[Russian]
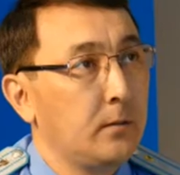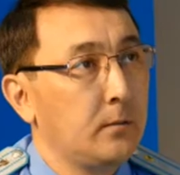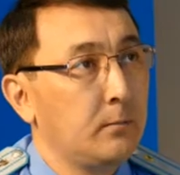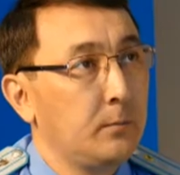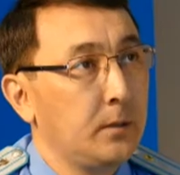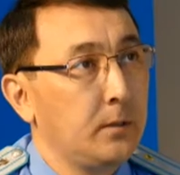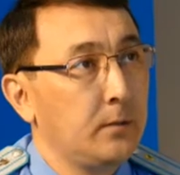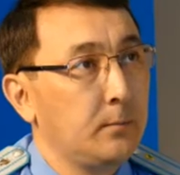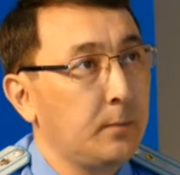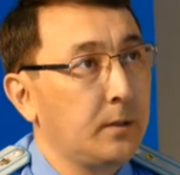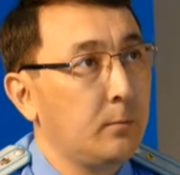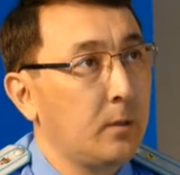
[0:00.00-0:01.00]
Мы
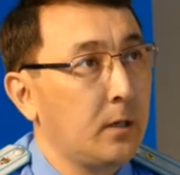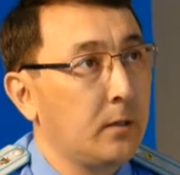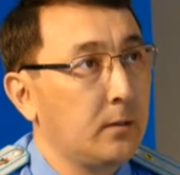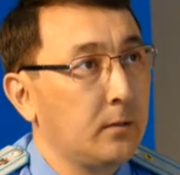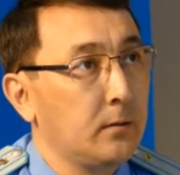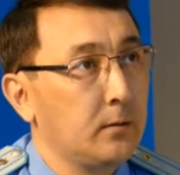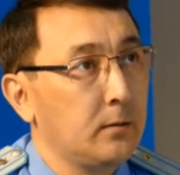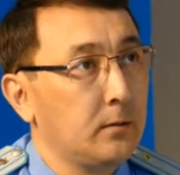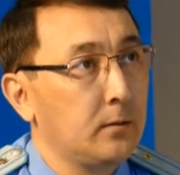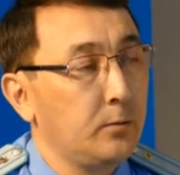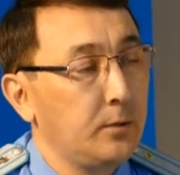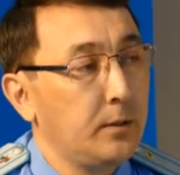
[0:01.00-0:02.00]
подобрали
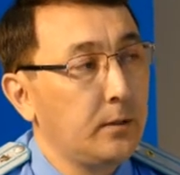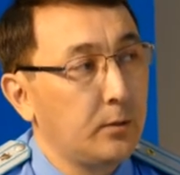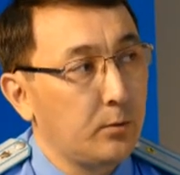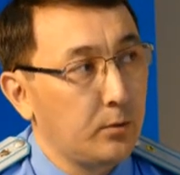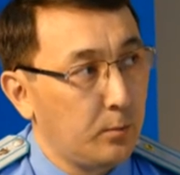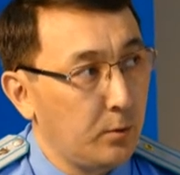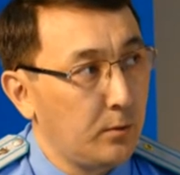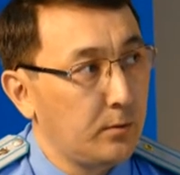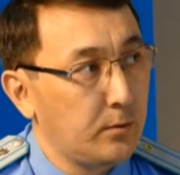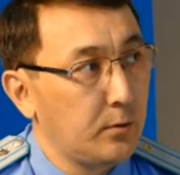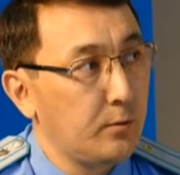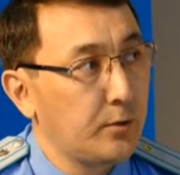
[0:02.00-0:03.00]
людей, которые
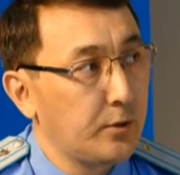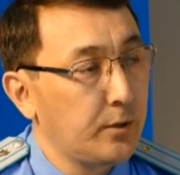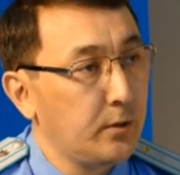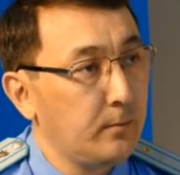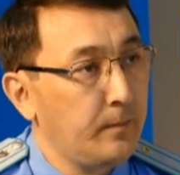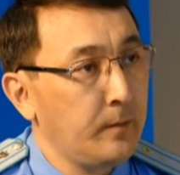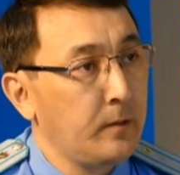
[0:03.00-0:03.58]
пользуются уважением,